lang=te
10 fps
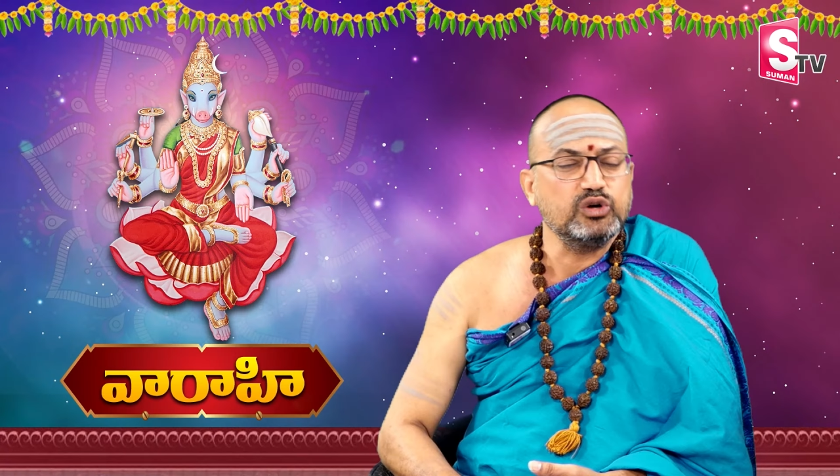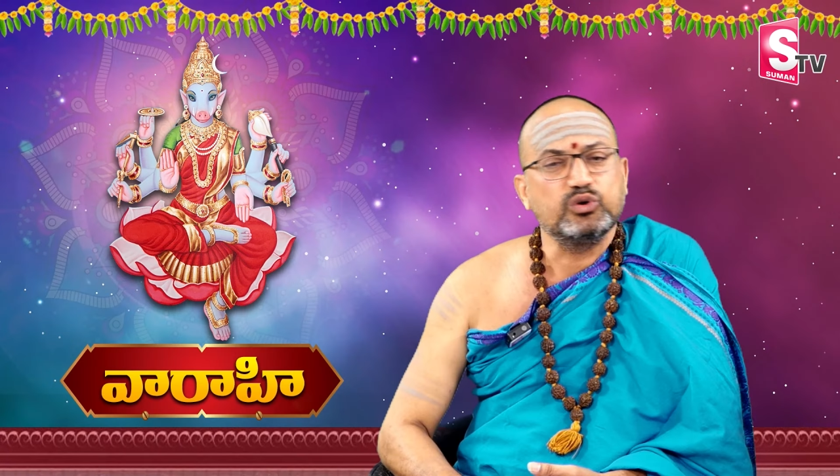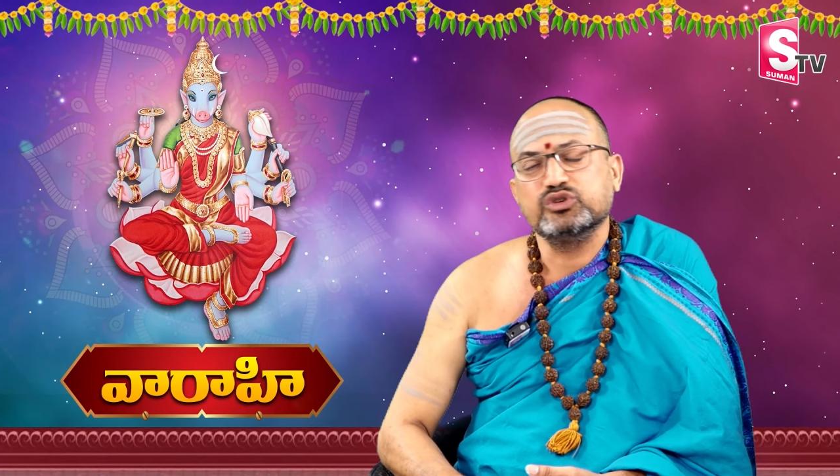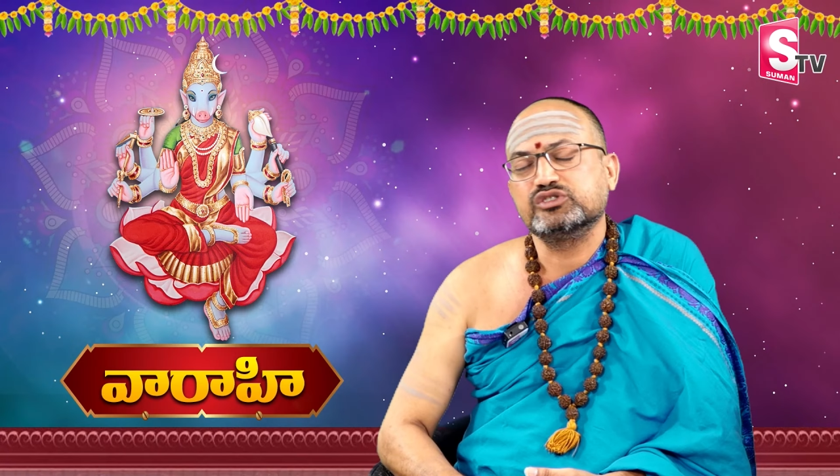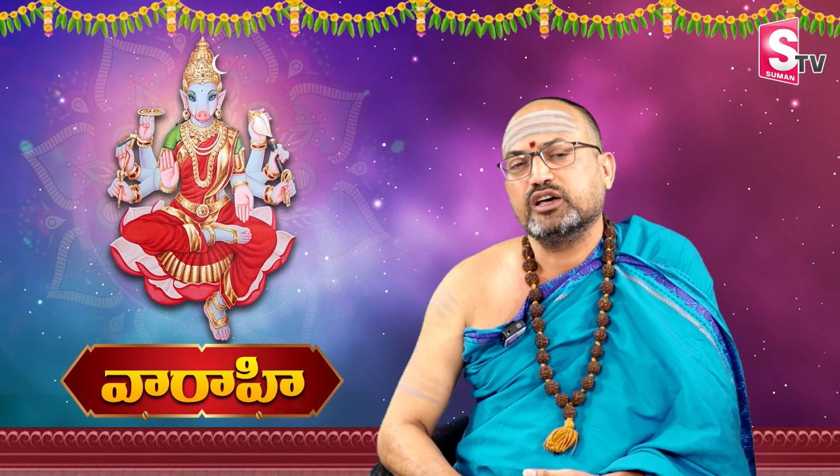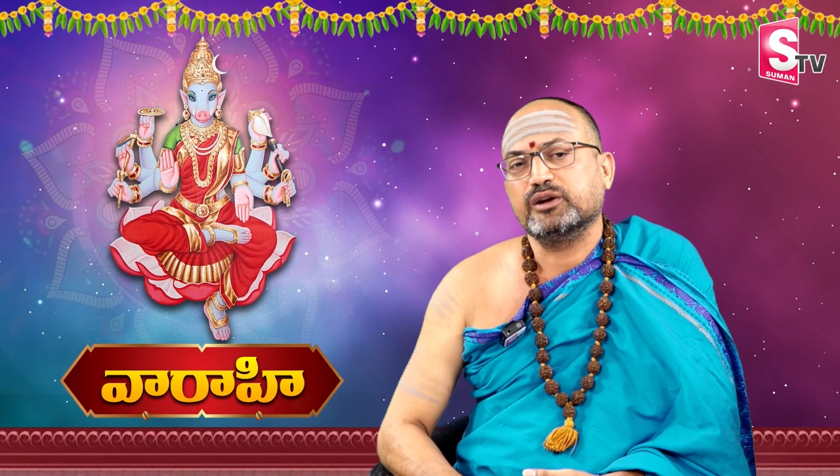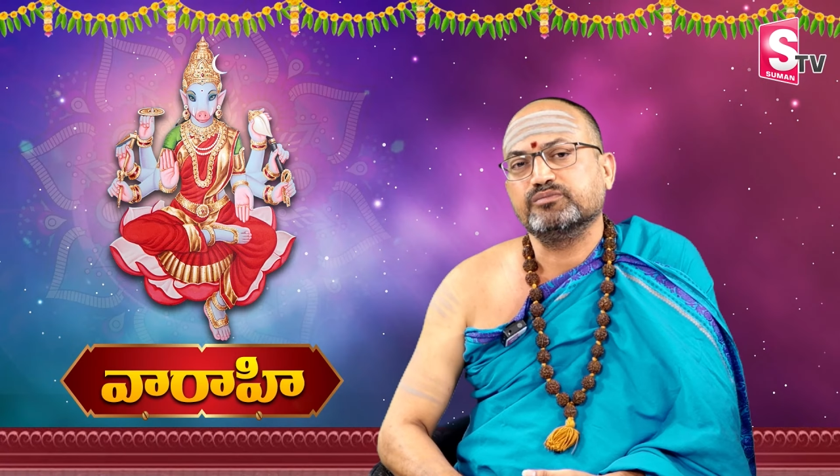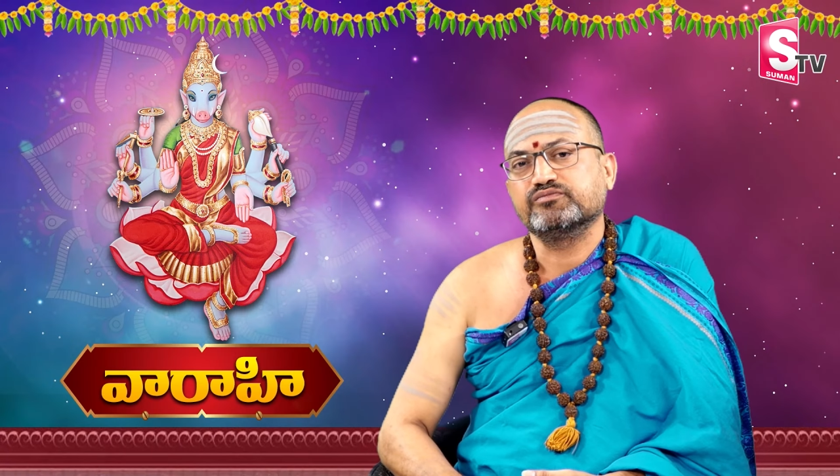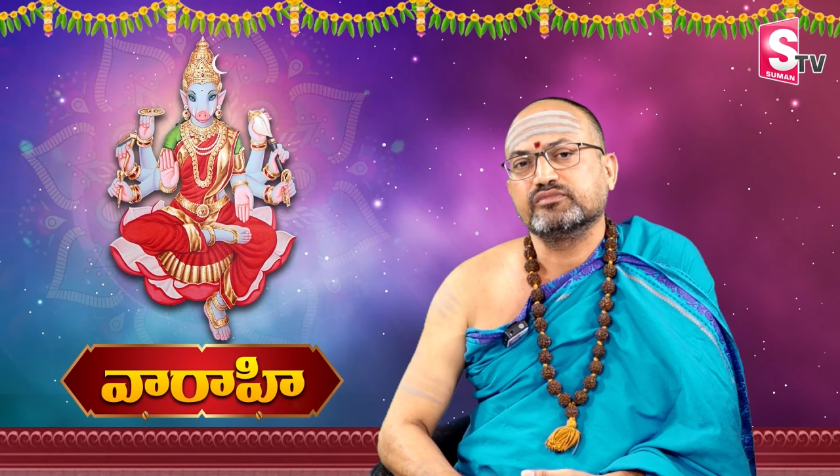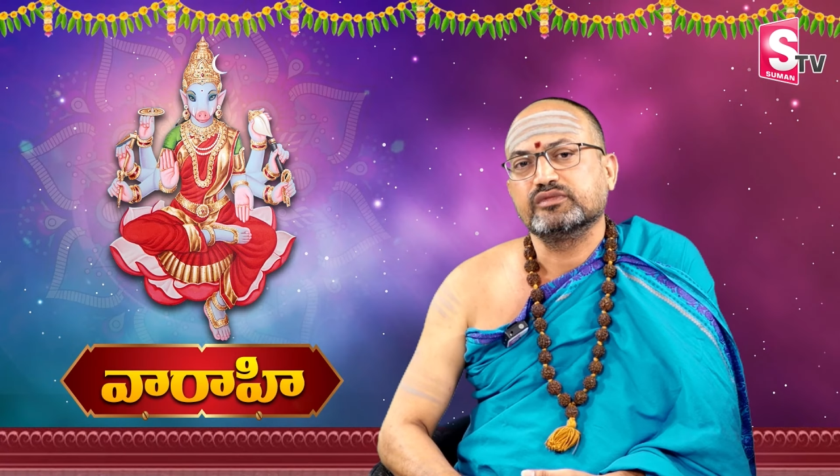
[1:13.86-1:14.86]
కూడా కొలుస్తారు
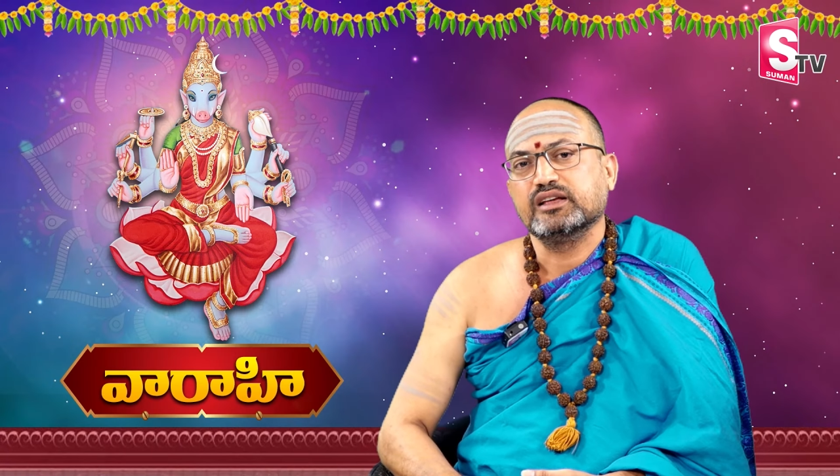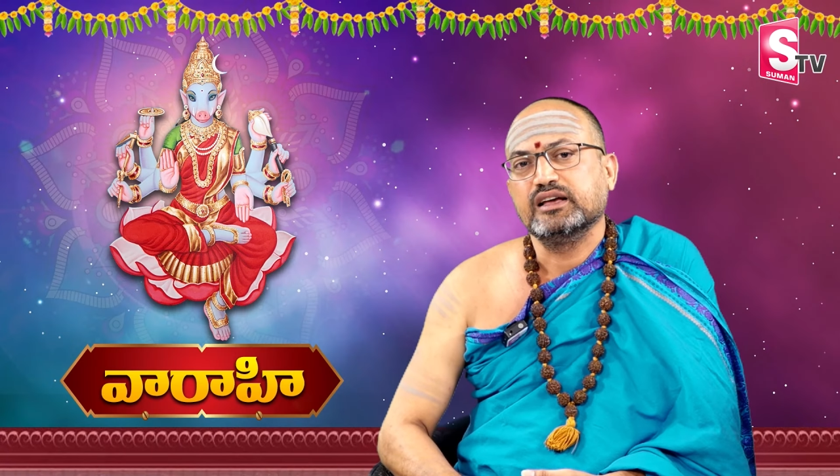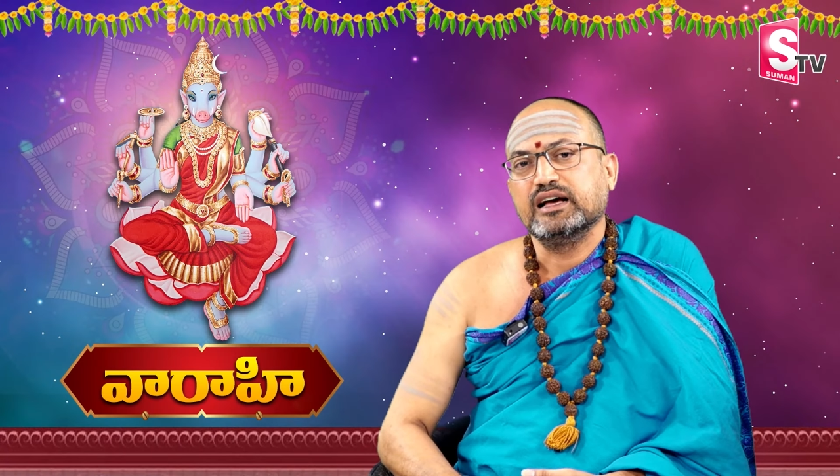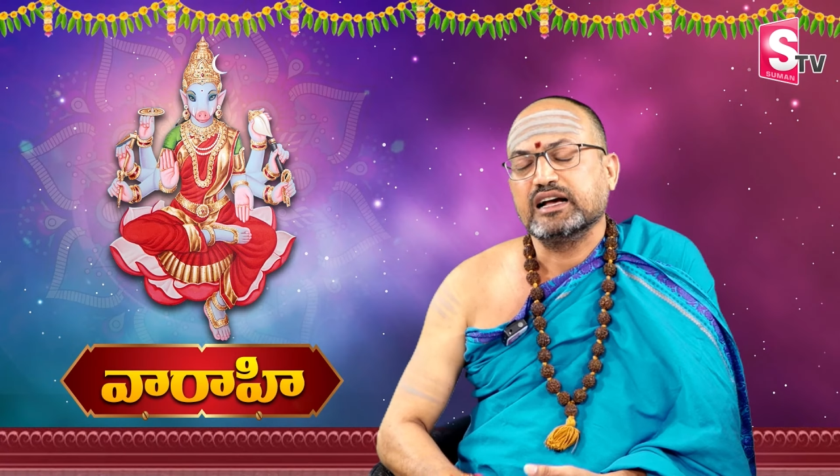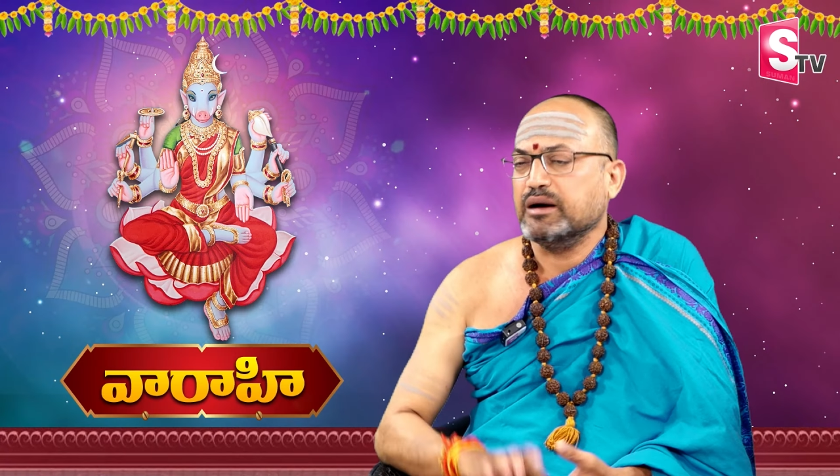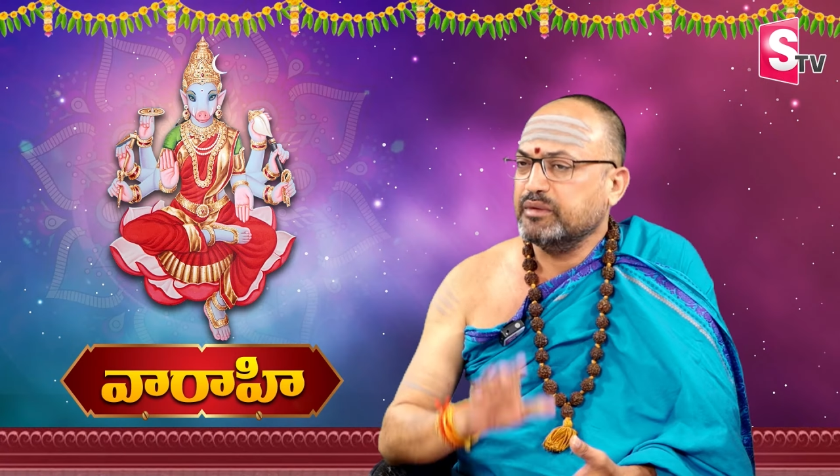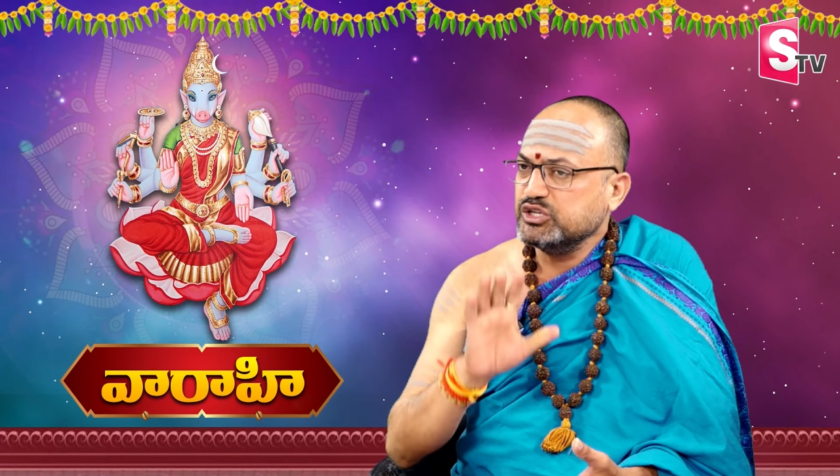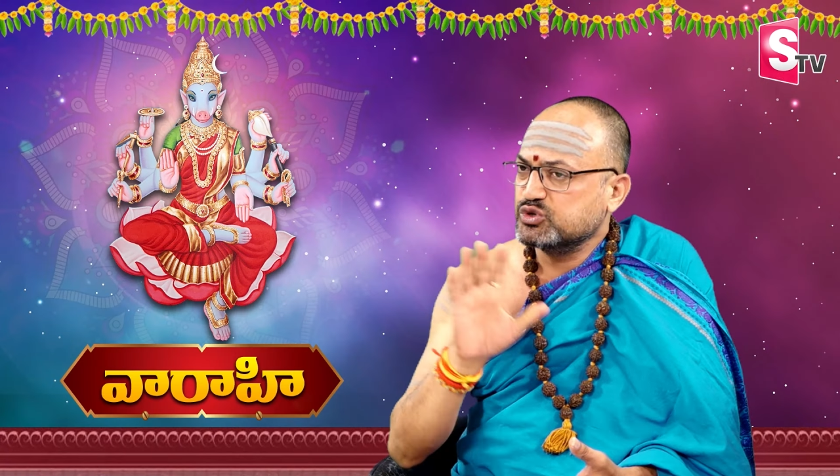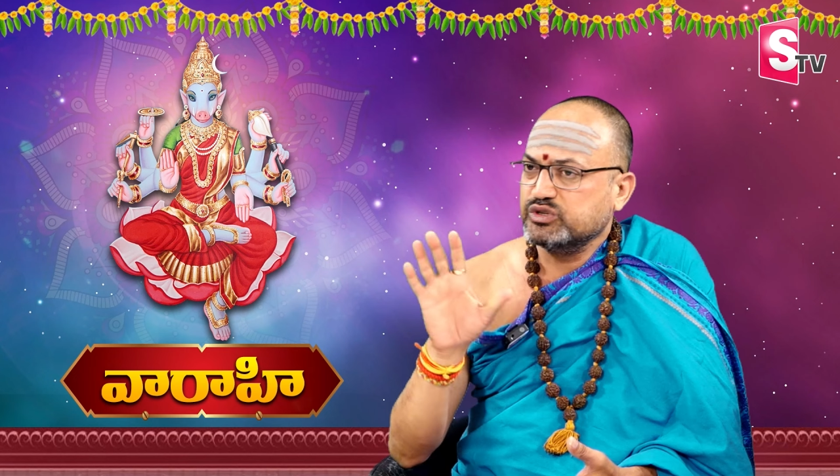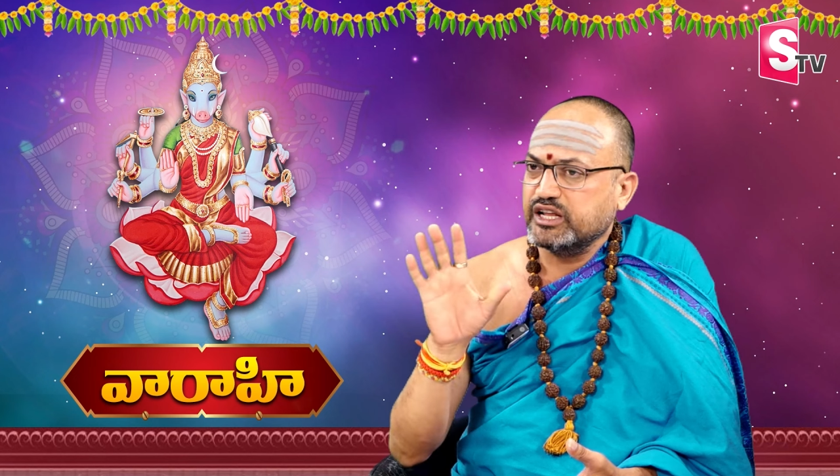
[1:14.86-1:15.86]

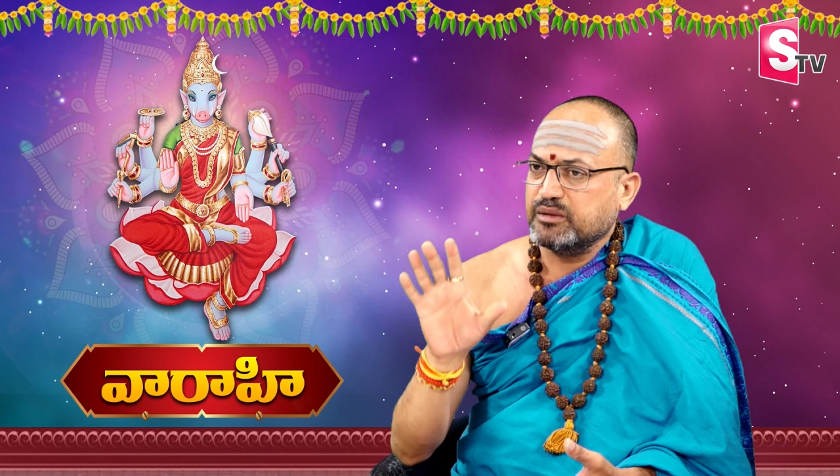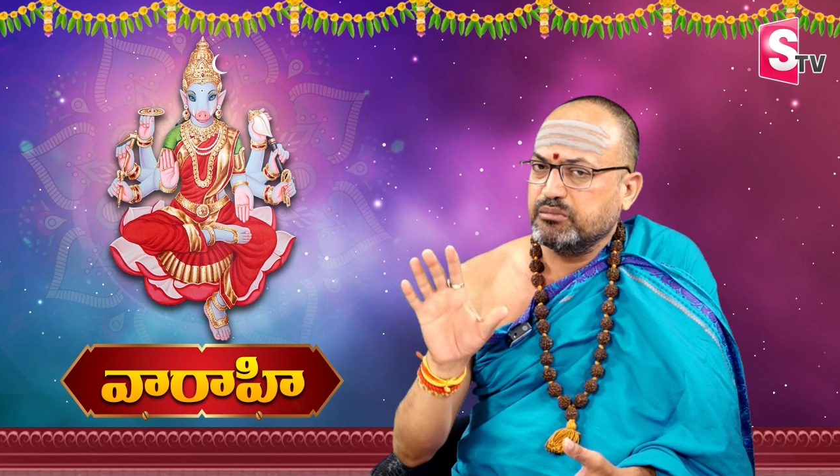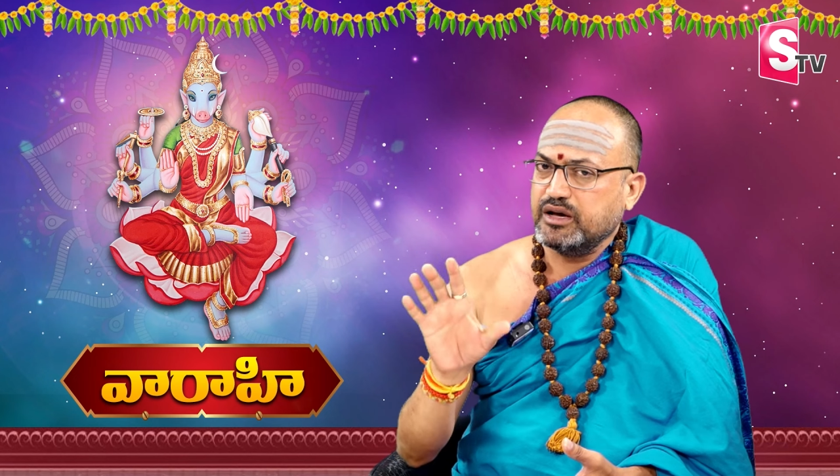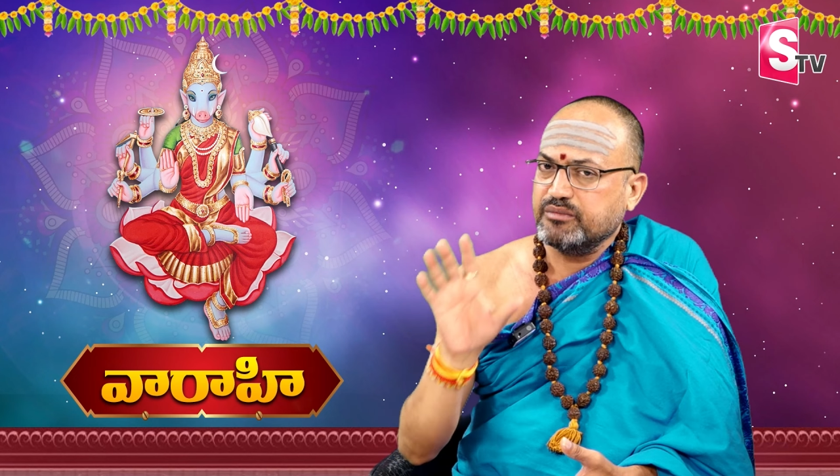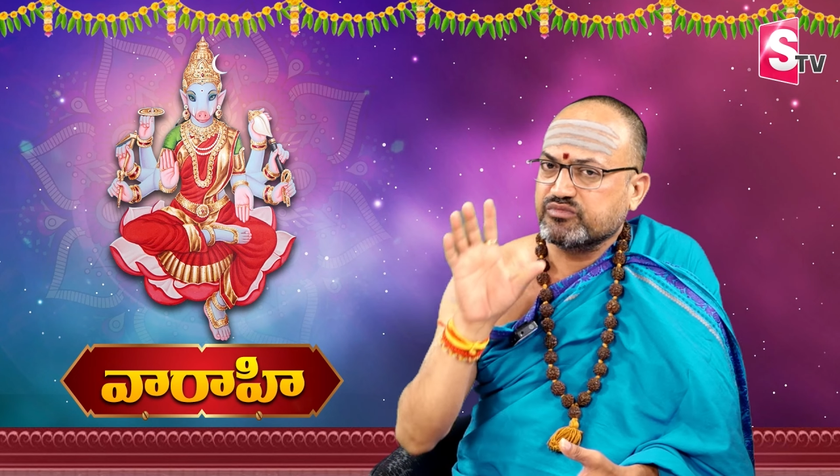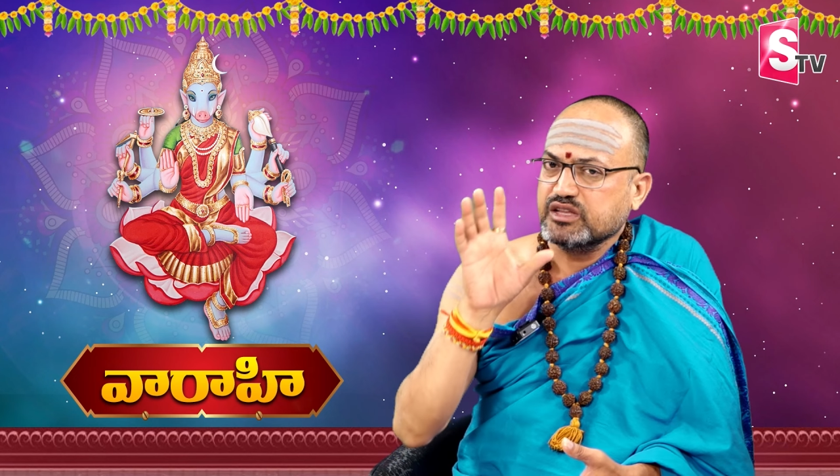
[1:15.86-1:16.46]
గమనించుకుంటేనమ్మా